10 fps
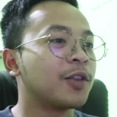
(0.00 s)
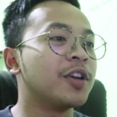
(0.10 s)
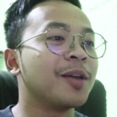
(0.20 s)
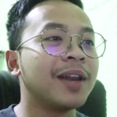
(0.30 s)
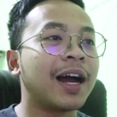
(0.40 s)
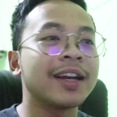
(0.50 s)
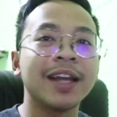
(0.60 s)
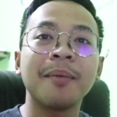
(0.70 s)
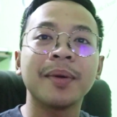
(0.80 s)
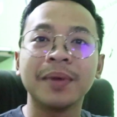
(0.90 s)
dia bilang
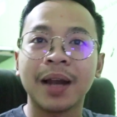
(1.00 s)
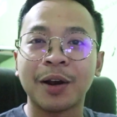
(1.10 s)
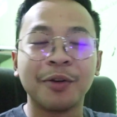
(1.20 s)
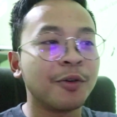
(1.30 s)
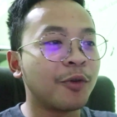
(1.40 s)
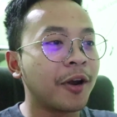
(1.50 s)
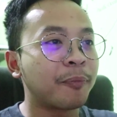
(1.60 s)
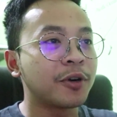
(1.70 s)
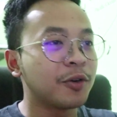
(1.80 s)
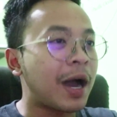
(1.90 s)
dia sampai bilang loh
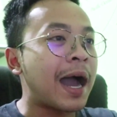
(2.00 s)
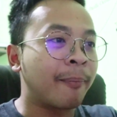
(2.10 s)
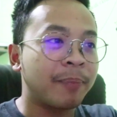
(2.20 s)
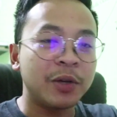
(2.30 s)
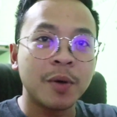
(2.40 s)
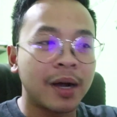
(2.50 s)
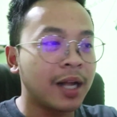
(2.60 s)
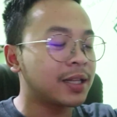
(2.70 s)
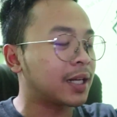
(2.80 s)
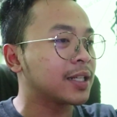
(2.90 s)
walaupun lu api gue
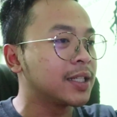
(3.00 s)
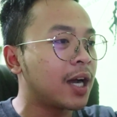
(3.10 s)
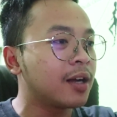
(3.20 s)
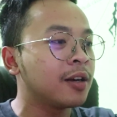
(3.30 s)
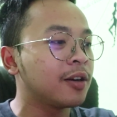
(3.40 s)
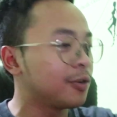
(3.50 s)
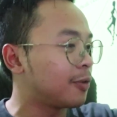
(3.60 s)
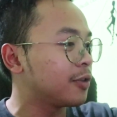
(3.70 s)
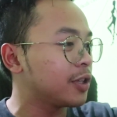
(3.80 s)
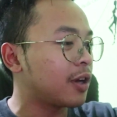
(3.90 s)
bakal terjang
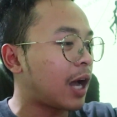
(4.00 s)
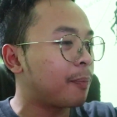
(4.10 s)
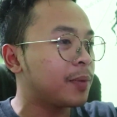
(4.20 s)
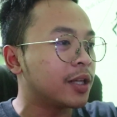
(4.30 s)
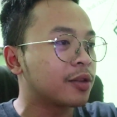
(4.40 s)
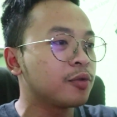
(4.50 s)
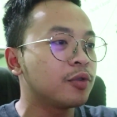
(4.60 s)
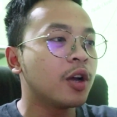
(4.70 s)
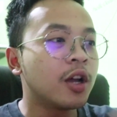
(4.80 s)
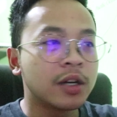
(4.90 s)
lu api
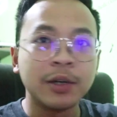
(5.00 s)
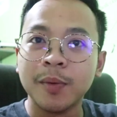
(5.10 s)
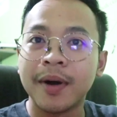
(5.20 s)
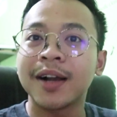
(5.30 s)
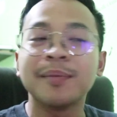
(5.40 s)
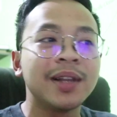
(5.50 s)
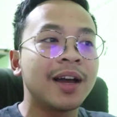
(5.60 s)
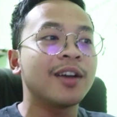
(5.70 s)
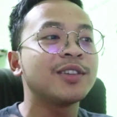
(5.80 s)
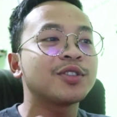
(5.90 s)
itu dan gue bakal bilang
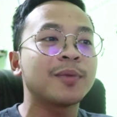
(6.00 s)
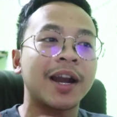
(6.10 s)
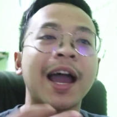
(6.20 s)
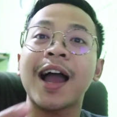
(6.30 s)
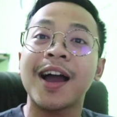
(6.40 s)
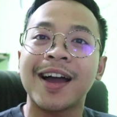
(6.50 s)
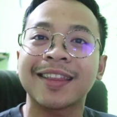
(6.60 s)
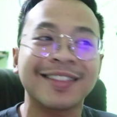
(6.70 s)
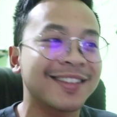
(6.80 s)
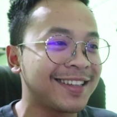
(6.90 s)
kalau itu cuma
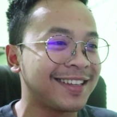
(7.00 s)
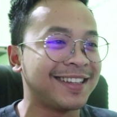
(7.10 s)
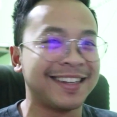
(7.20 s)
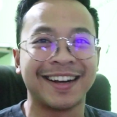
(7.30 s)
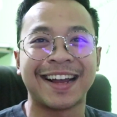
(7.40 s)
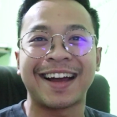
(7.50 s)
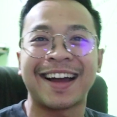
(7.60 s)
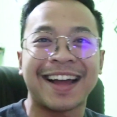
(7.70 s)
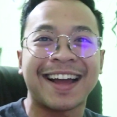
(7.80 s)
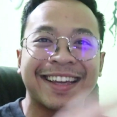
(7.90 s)
hangat
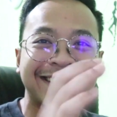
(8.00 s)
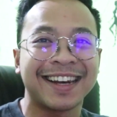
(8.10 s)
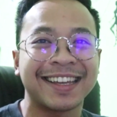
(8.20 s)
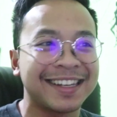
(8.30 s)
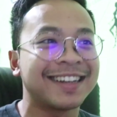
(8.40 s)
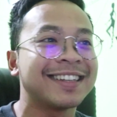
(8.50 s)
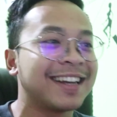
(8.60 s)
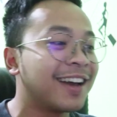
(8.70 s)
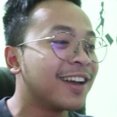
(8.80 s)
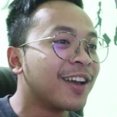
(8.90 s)
gila gila gila
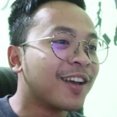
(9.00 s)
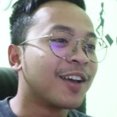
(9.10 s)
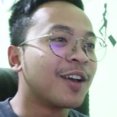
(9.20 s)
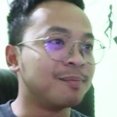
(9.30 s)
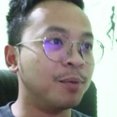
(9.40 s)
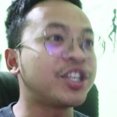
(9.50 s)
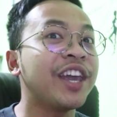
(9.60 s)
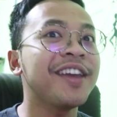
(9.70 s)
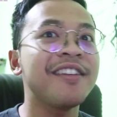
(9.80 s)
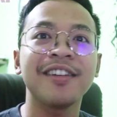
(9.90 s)
gila
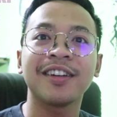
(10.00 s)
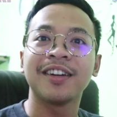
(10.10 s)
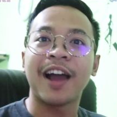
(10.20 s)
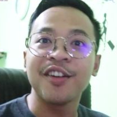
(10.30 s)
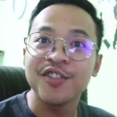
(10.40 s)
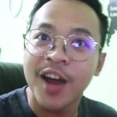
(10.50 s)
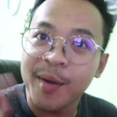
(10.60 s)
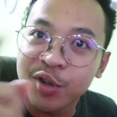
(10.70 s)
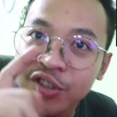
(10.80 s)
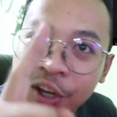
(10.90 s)
bucin anda
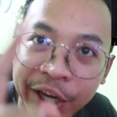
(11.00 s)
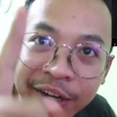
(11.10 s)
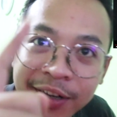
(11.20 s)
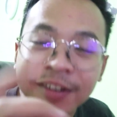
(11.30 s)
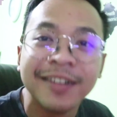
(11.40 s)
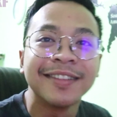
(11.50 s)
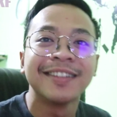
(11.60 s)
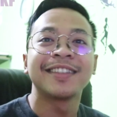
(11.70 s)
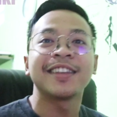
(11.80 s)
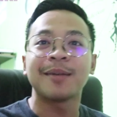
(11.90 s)
bucin
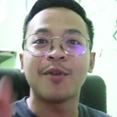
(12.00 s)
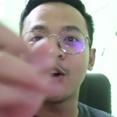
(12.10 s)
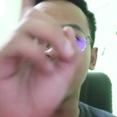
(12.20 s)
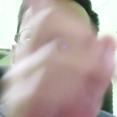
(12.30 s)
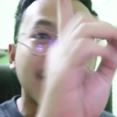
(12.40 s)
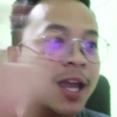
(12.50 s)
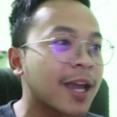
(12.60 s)
tidak boleh